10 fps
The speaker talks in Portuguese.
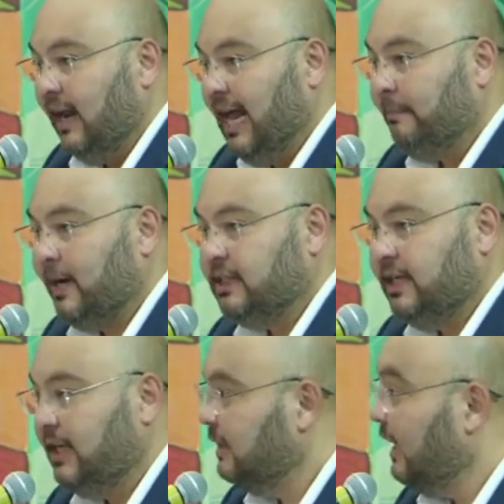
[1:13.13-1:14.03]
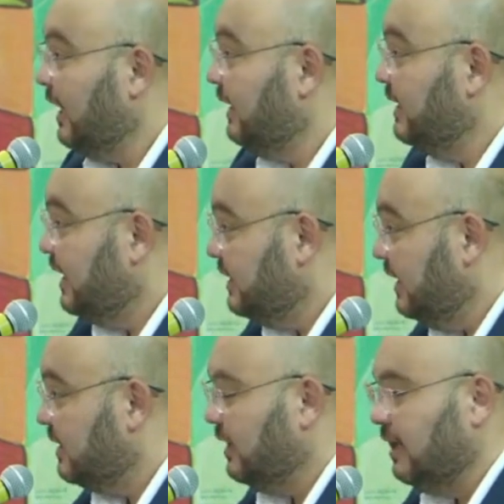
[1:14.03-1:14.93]
falar para a gente, da, da,
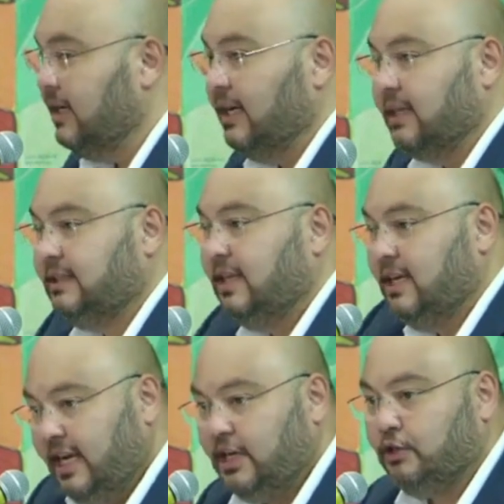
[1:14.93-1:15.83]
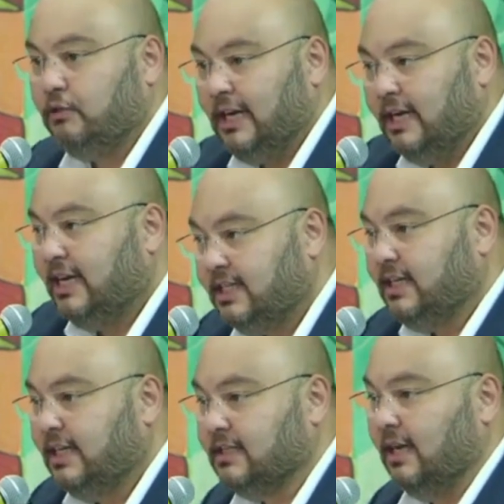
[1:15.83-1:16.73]
Energisa, esse lixo da
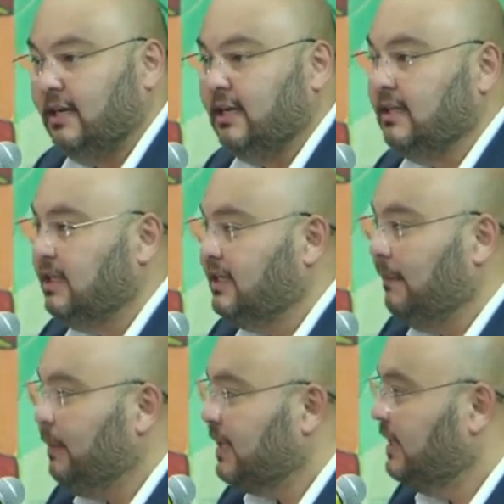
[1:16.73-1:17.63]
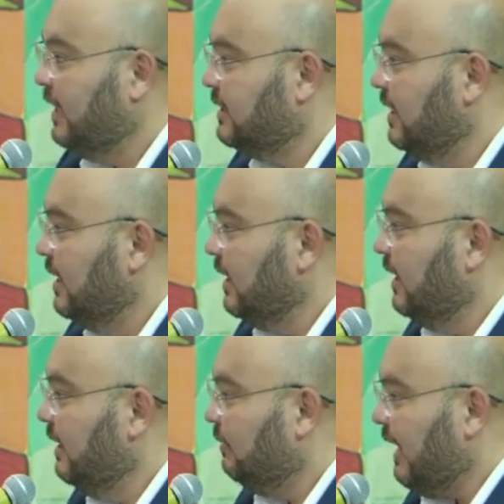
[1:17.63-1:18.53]
Energisa, dizer para a gente
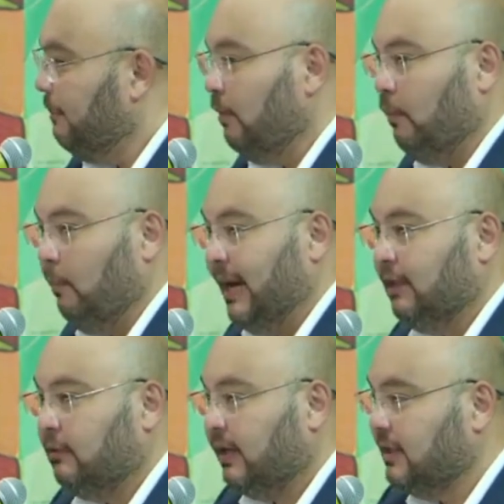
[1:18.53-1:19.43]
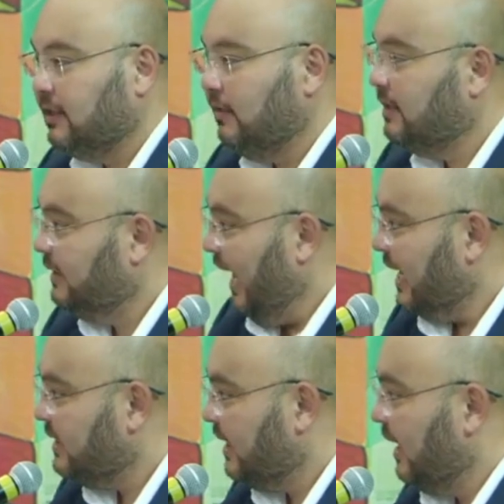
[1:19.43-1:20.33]
que não está preocupado com a questão
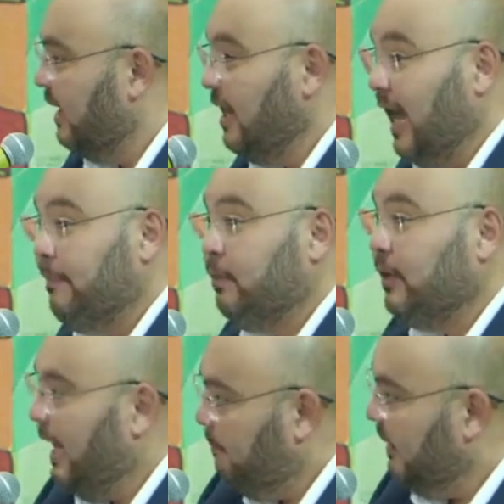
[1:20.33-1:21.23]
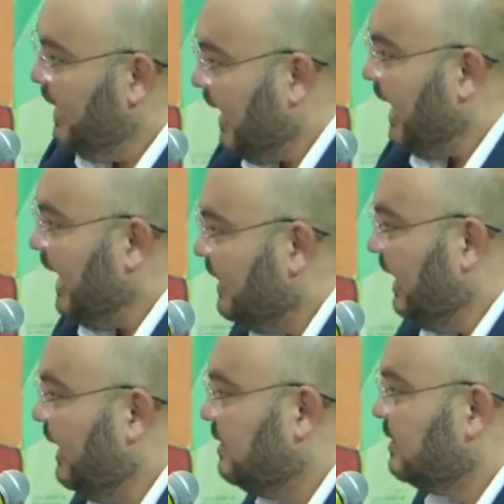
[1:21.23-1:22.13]
estética, é porque é bem a cara
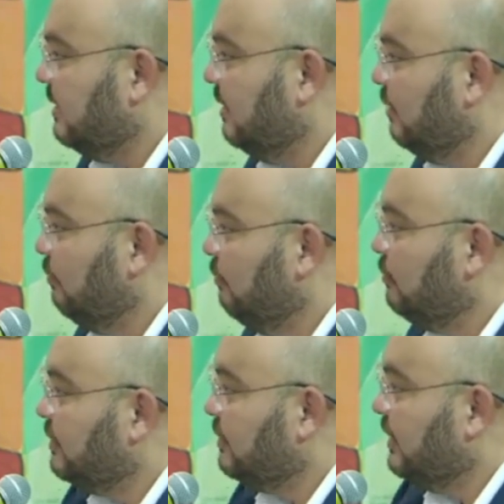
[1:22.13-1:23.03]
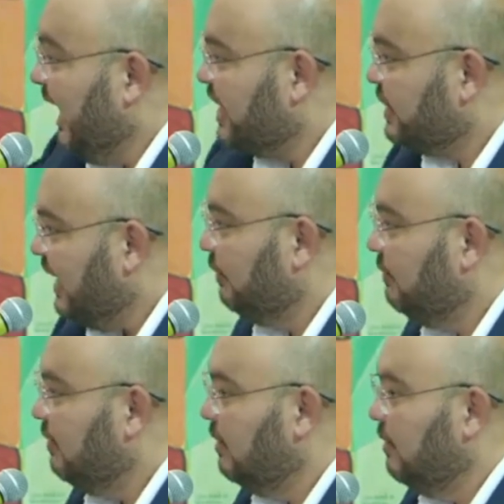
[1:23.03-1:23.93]
deles, uns
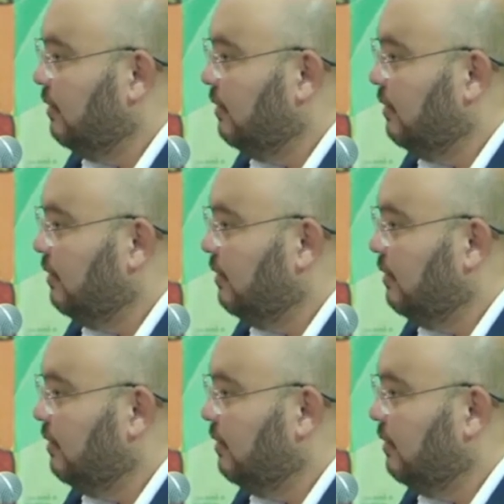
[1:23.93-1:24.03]
relaxados,